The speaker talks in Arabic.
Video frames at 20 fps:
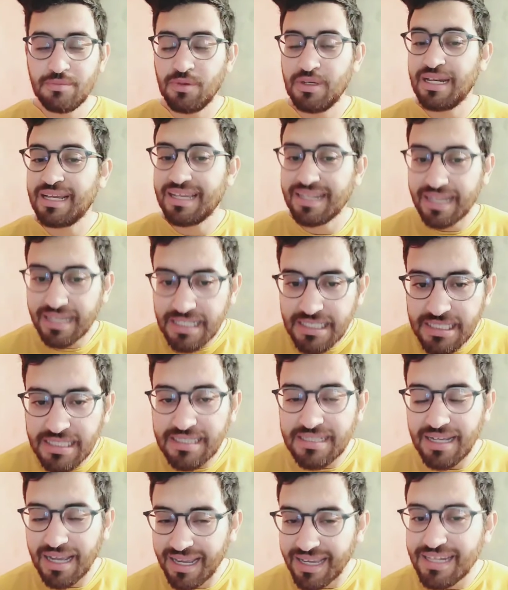ولكن غير
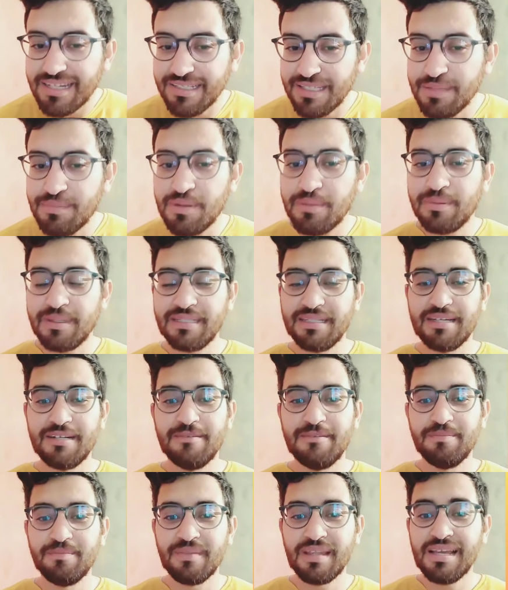شي غير كذبه
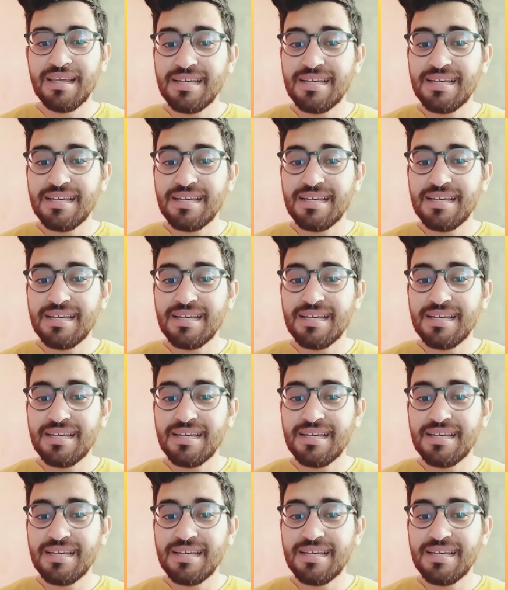بيضاء